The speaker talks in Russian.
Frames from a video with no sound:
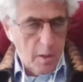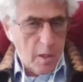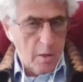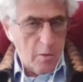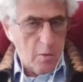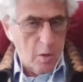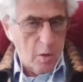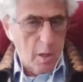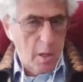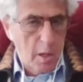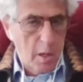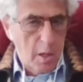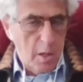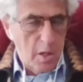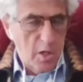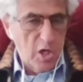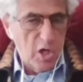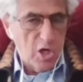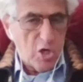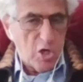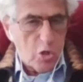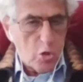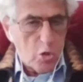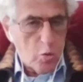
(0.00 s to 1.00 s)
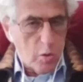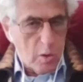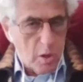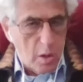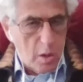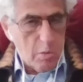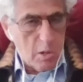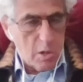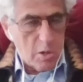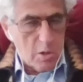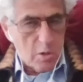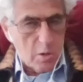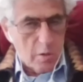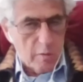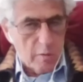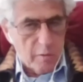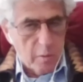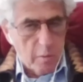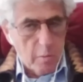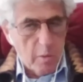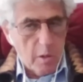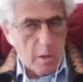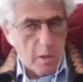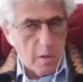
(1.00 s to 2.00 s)
на которые никто не
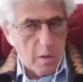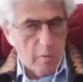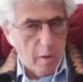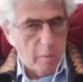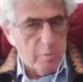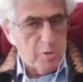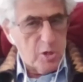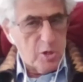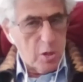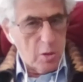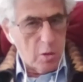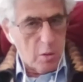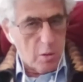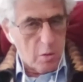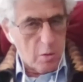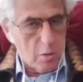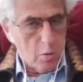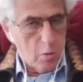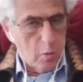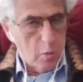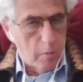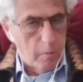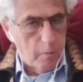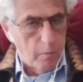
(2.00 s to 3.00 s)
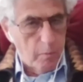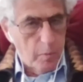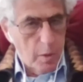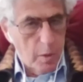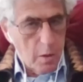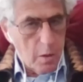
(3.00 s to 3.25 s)
обращал внимания, вообще никто.